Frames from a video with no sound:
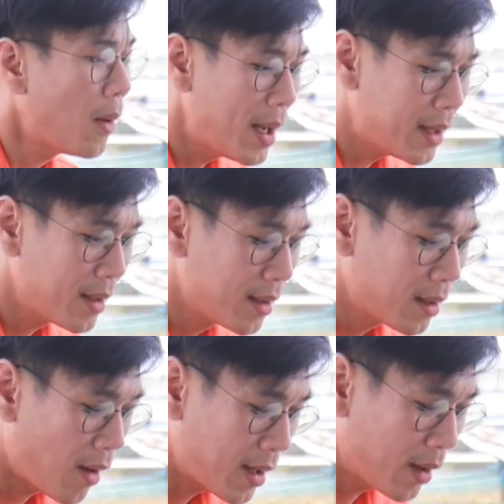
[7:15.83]
เพราะว่า
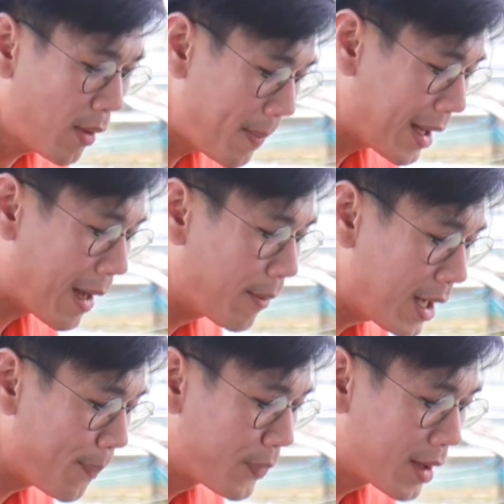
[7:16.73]
ต่อถึงว่ามา
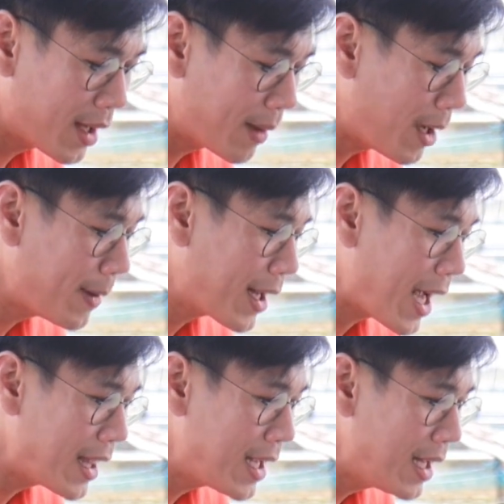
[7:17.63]
30ถ้าสภาพอากา
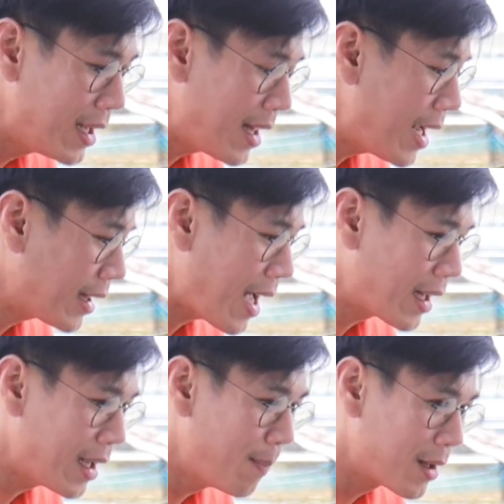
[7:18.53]
ศดีหรืออะไรต่างๆ
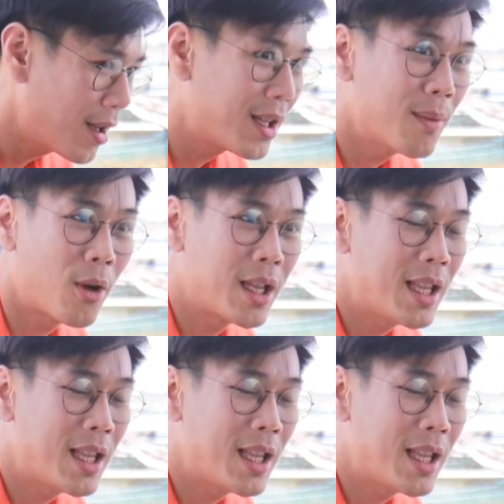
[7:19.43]
เนี่ยมันก็พอกิ